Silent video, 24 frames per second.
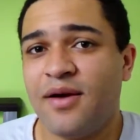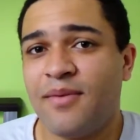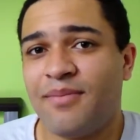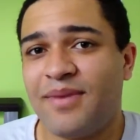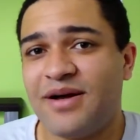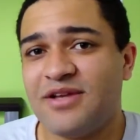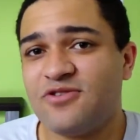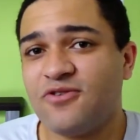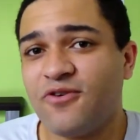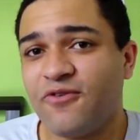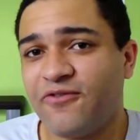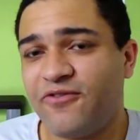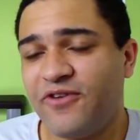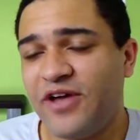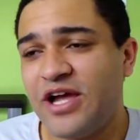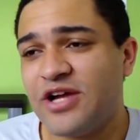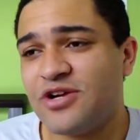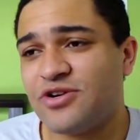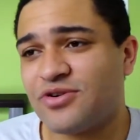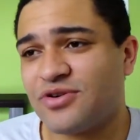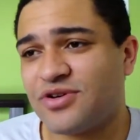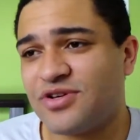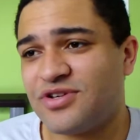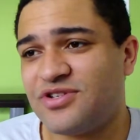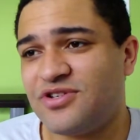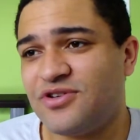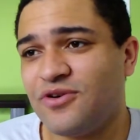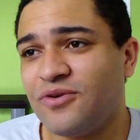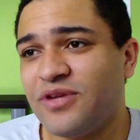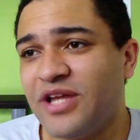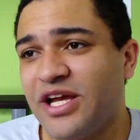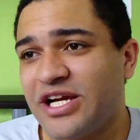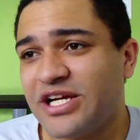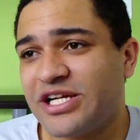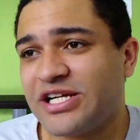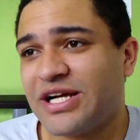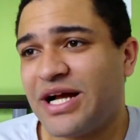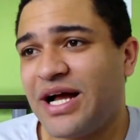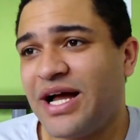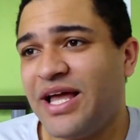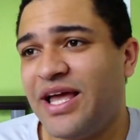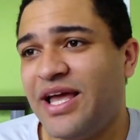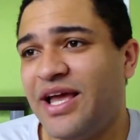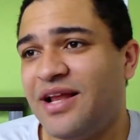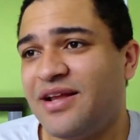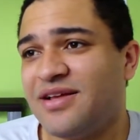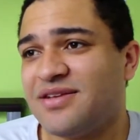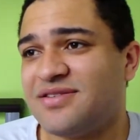Mas eu vejo que se eu
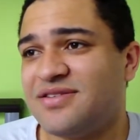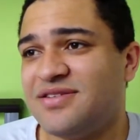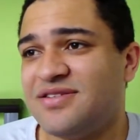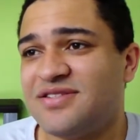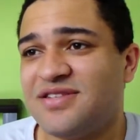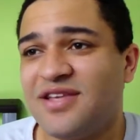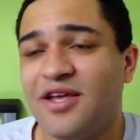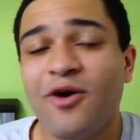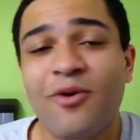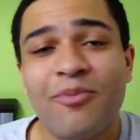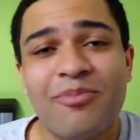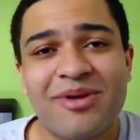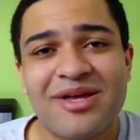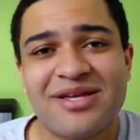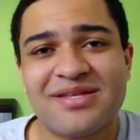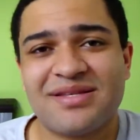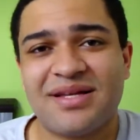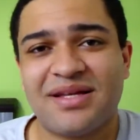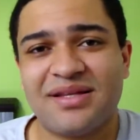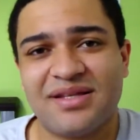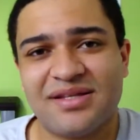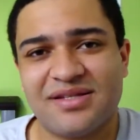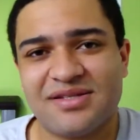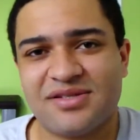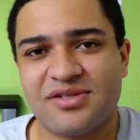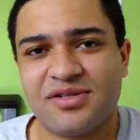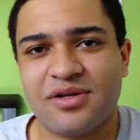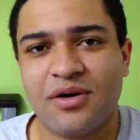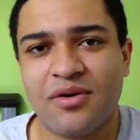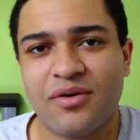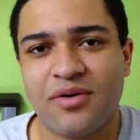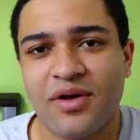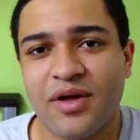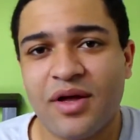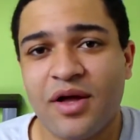deixar ele assim, sem eu prestar atenção,